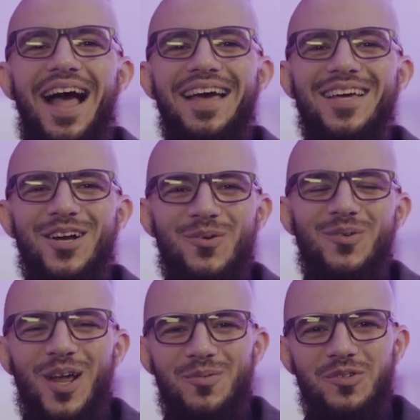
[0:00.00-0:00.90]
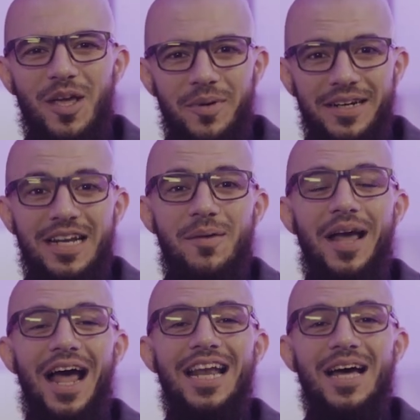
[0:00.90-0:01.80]
حياكم الله متابعينا
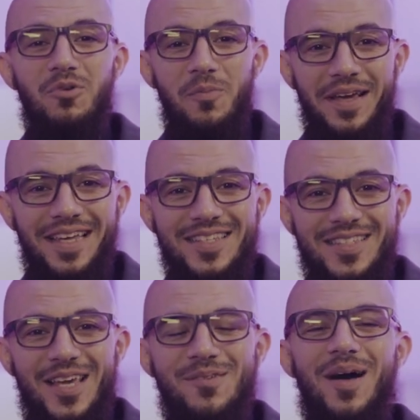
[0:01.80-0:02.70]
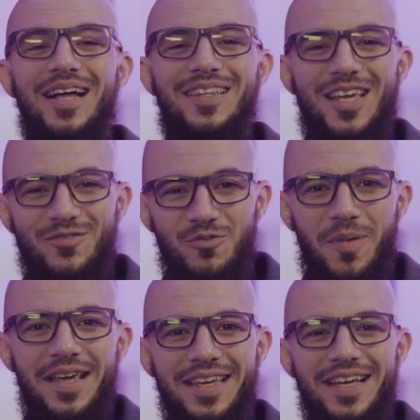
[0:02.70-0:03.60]
بحلقه مميزه مع ضيف
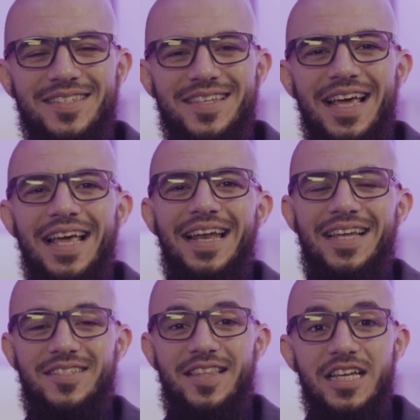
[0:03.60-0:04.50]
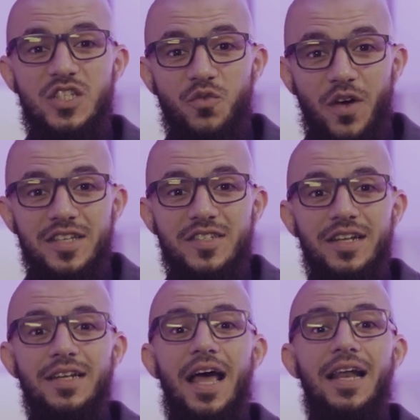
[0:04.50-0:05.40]
مميز الاستاذ
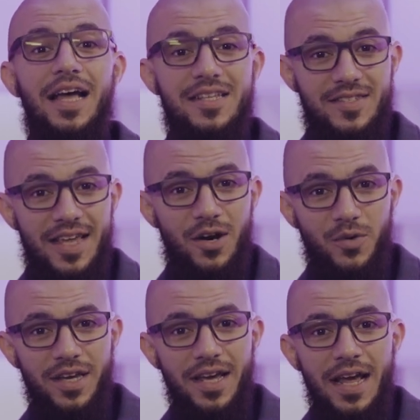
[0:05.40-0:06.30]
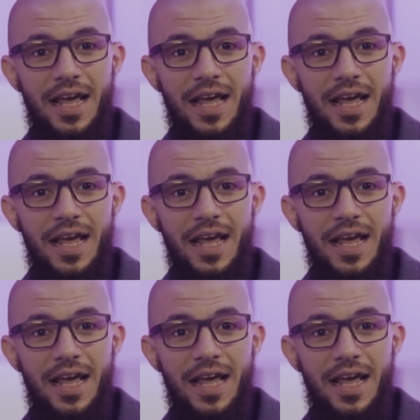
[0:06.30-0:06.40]
فيصل الغزاوي